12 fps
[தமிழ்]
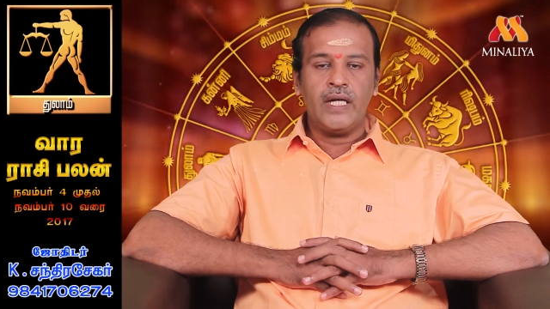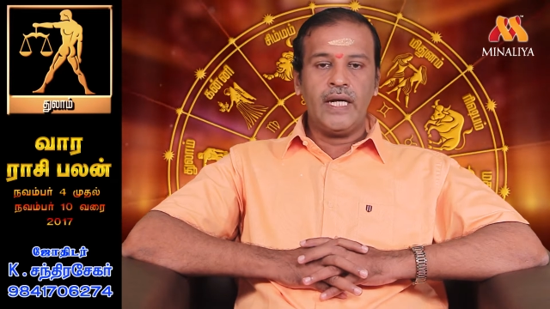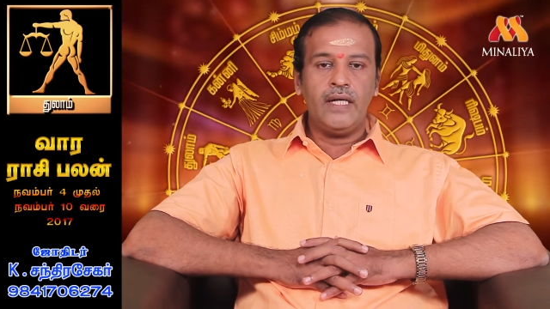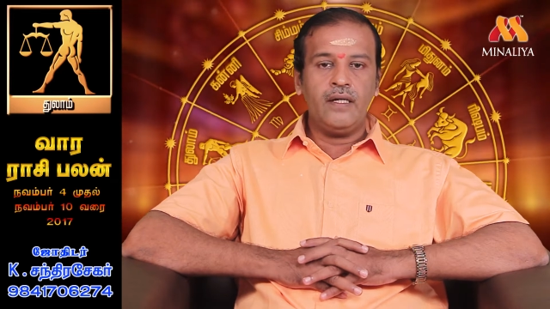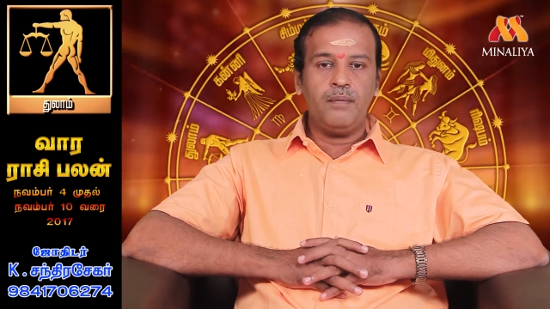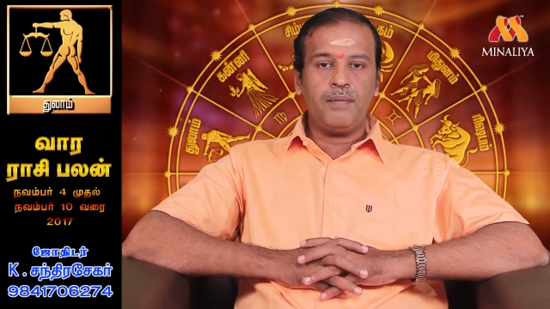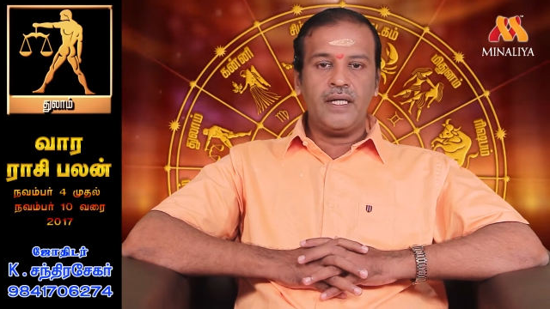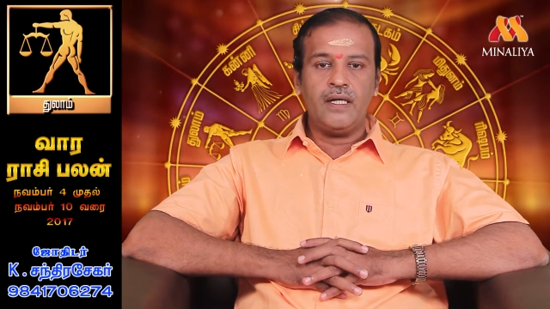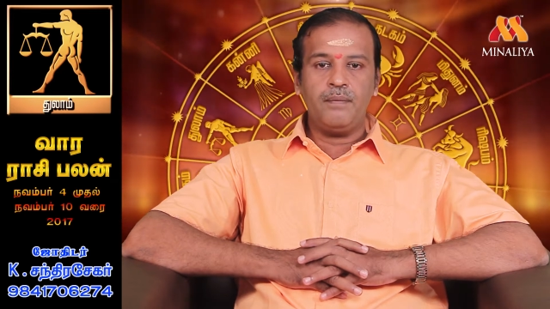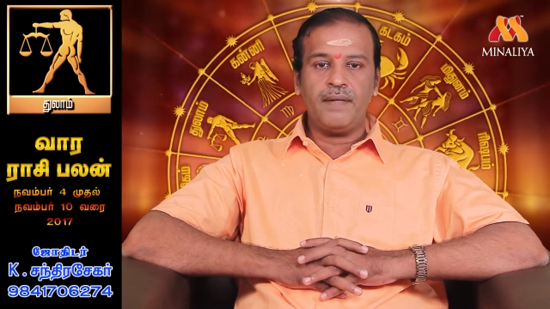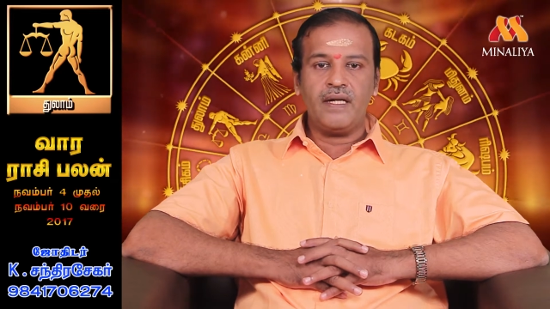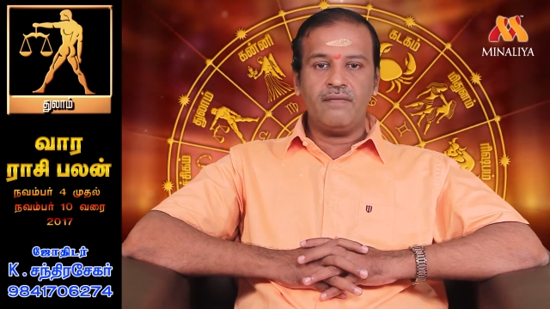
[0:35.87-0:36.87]
ரெண்டு
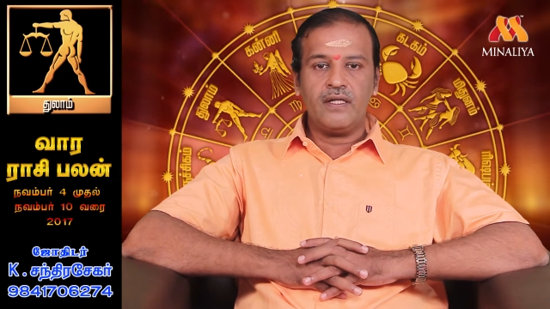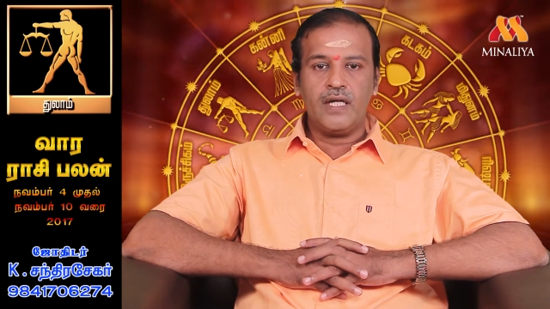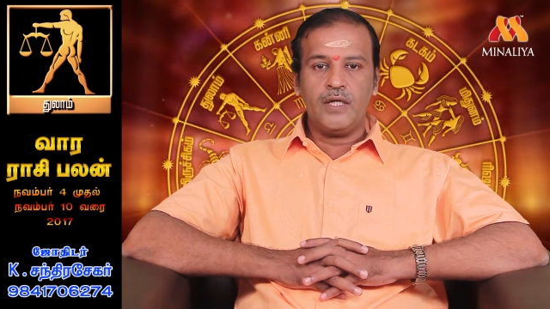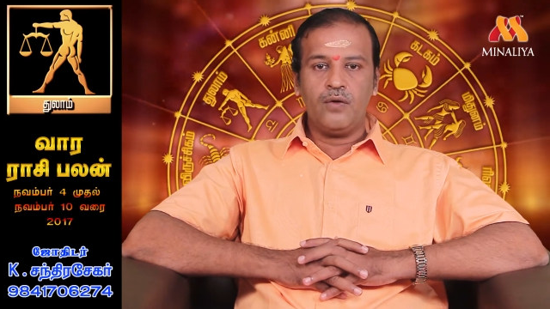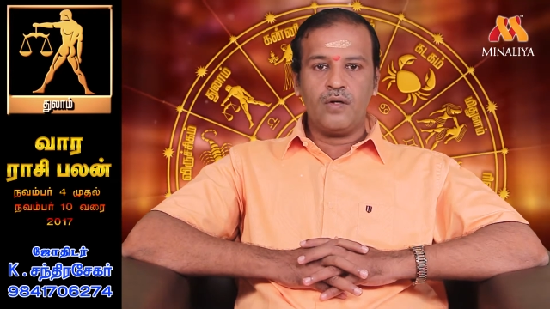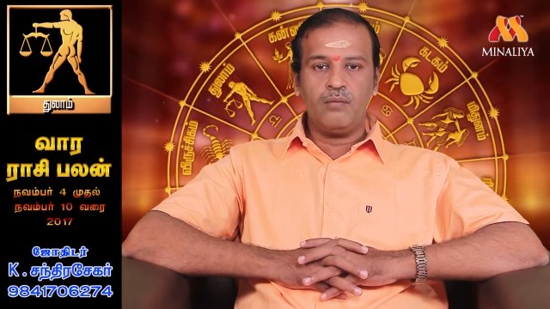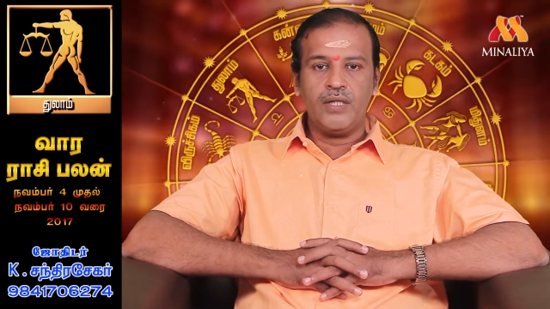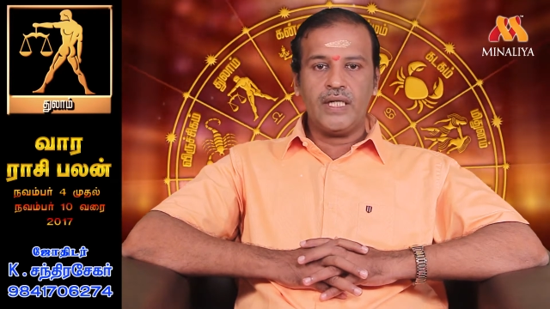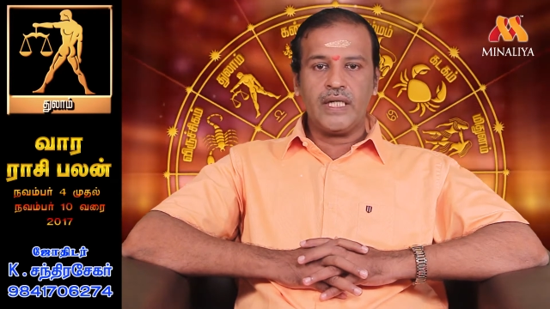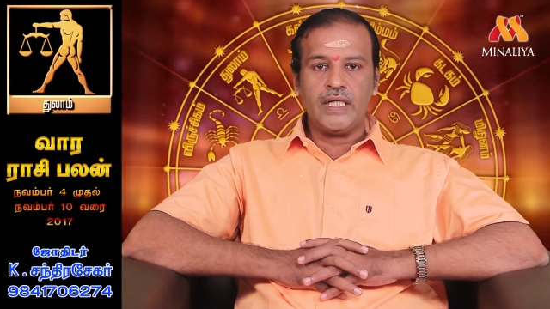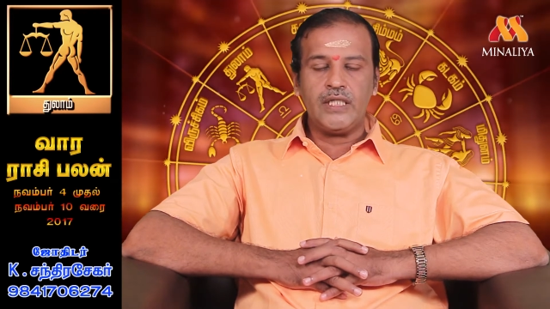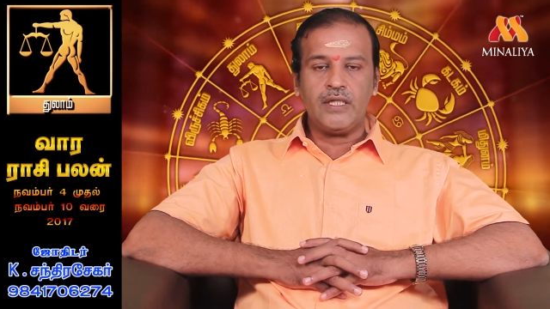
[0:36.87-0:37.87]
பன்னெண்டு பரிவர்த்தனை யோகமும்
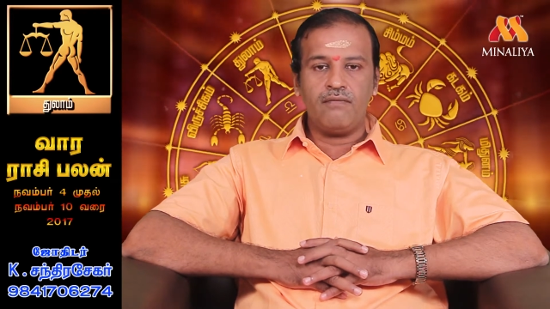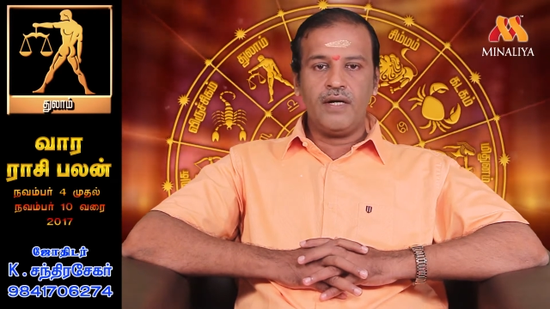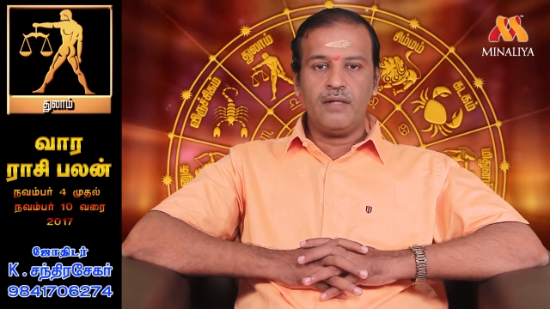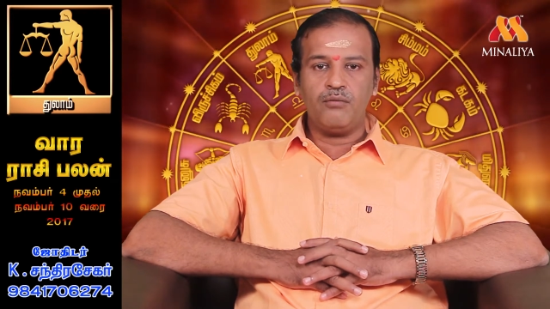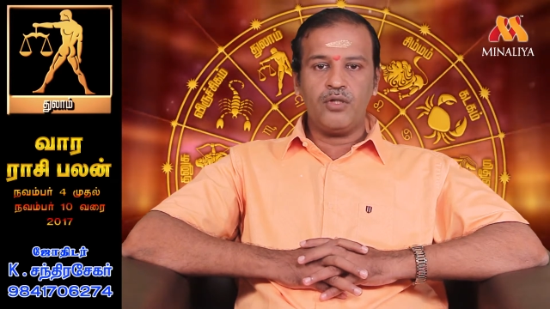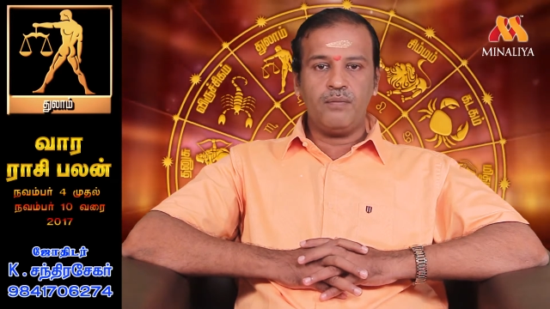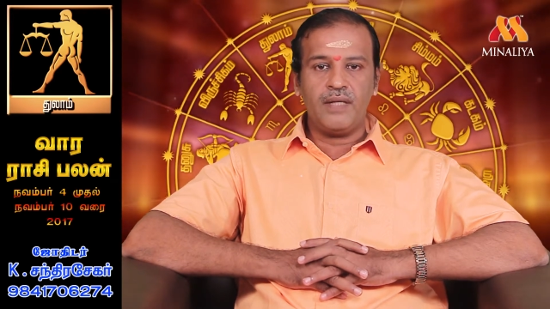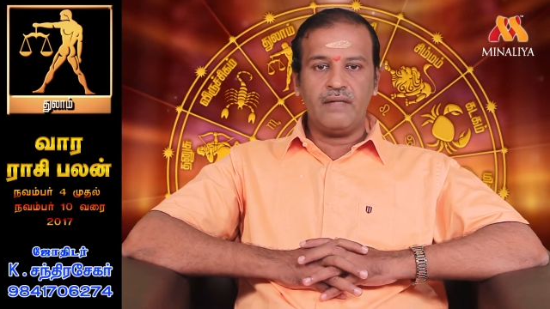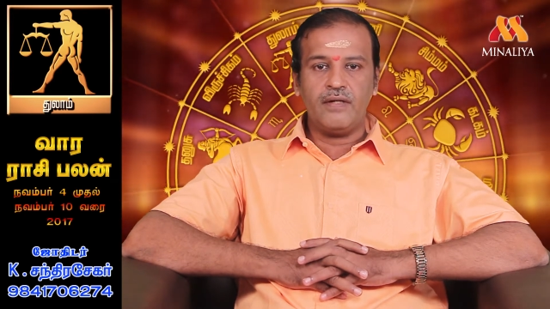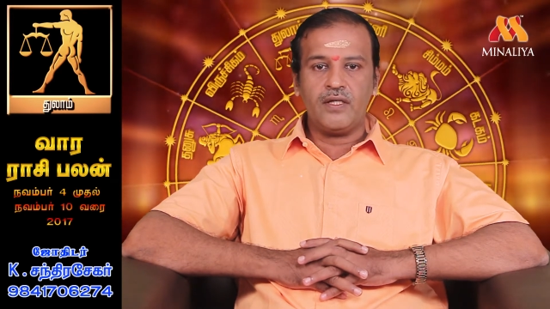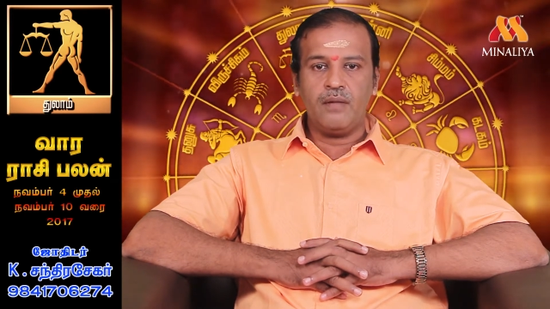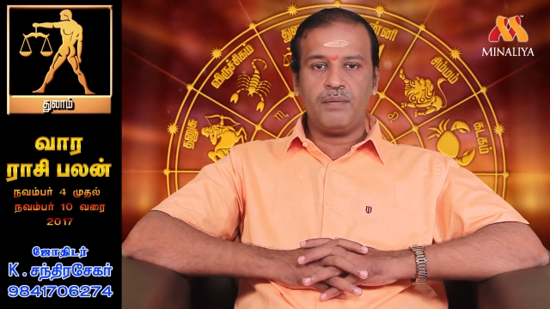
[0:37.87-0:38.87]
இருக்குது செவ்வாயும் புதனும்
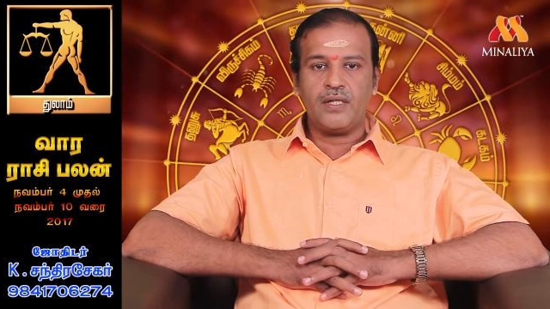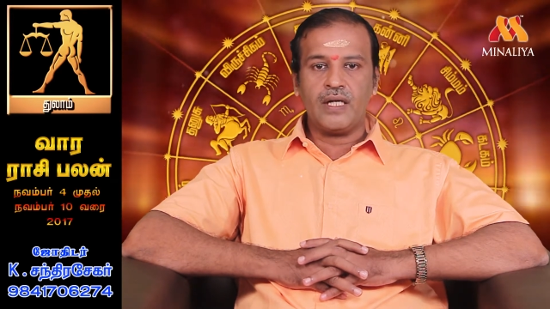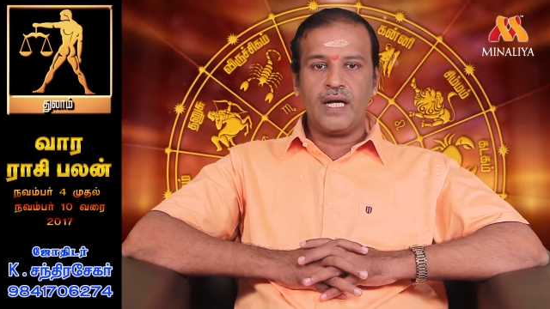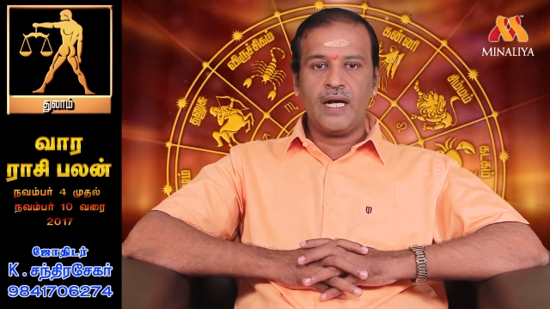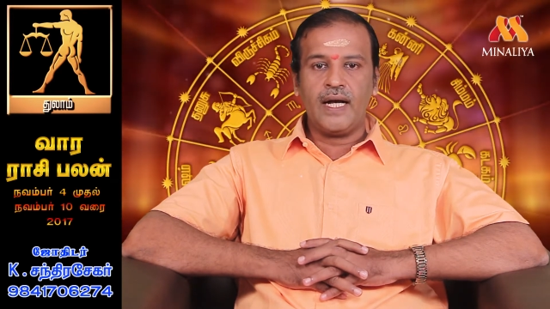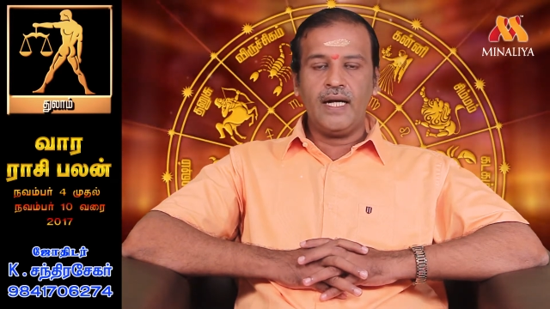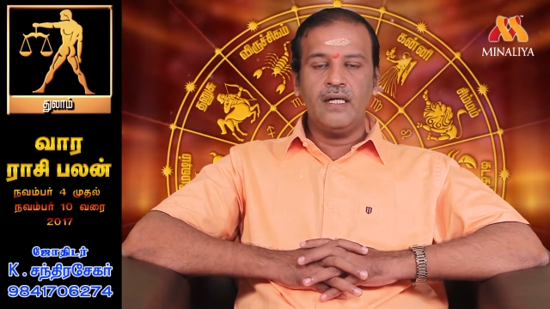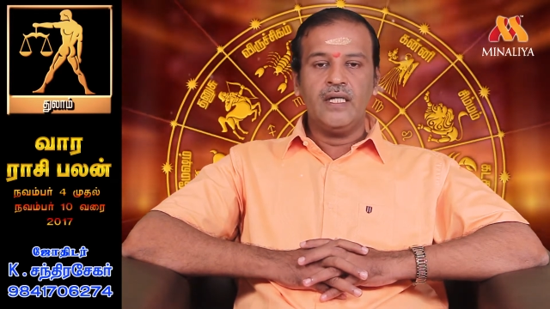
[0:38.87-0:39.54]
பரிவர்த்தனை பெற்றிருக்காங்க